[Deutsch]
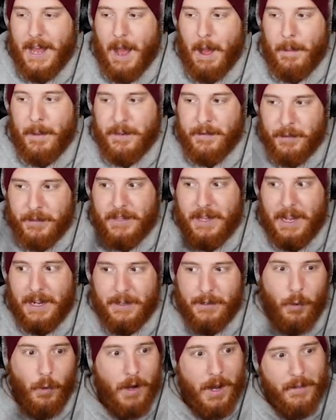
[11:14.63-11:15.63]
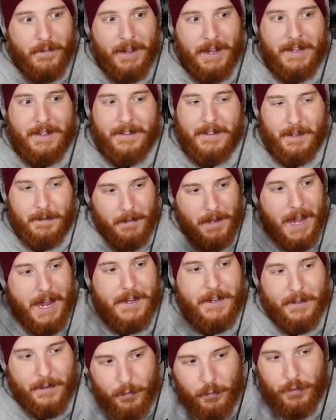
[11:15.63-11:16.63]
Aber ich muss sagen, Cola-Weizen hat mir
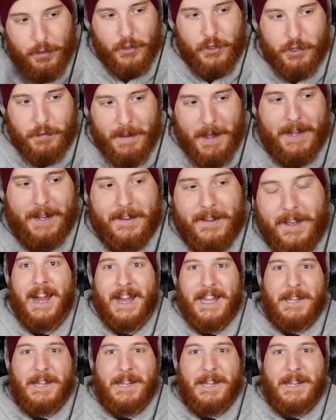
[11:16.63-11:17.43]
echt gut geschmeckt.